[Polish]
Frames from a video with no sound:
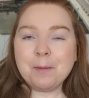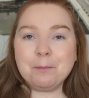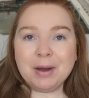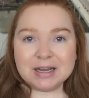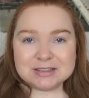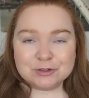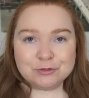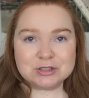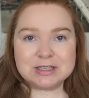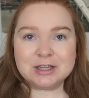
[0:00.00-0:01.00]
Bardzo
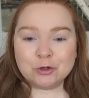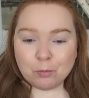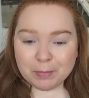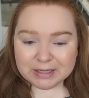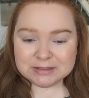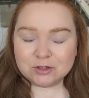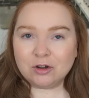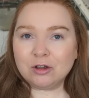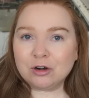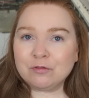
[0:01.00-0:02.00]
wiosenną, bardzo
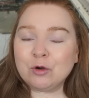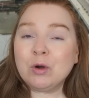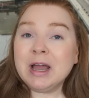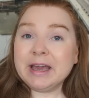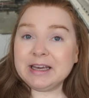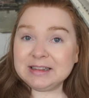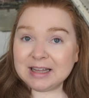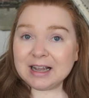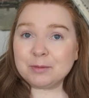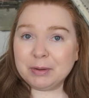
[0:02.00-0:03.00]
kolorową. I
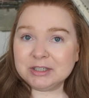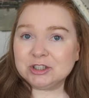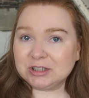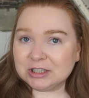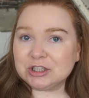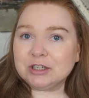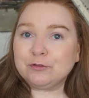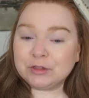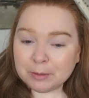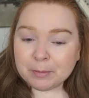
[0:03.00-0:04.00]
tak będzie też i
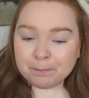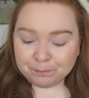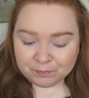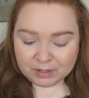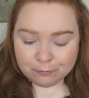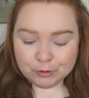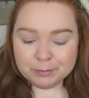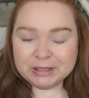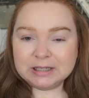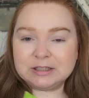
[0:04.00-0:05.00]
w tym mm,
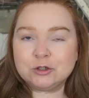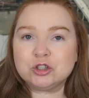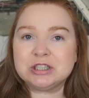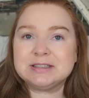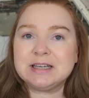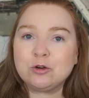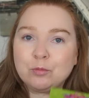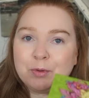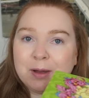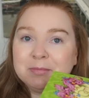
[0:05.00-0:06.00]
filmie, dlatego że
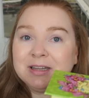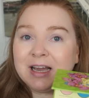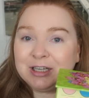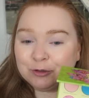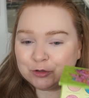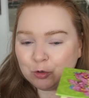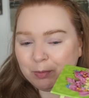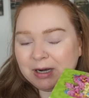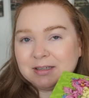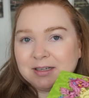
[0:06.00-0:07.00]
zakupiłam najnowszą
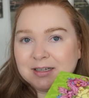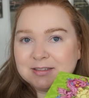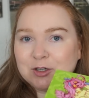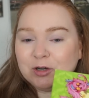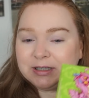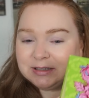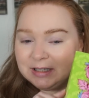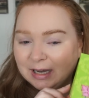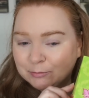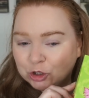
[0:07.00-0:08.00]
paletkę z kolekcji
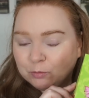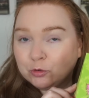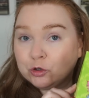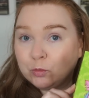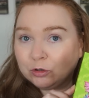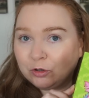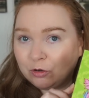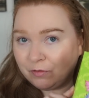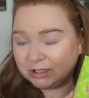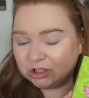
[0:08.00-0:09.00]
Glam Shopu
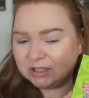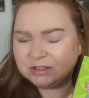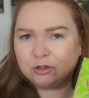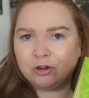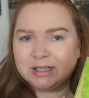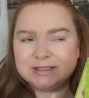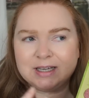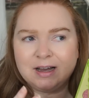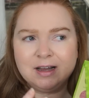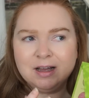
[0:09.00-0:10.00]
Słodko-Kwaśna. Jest to
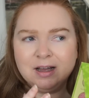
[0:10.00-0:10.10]
kolekcja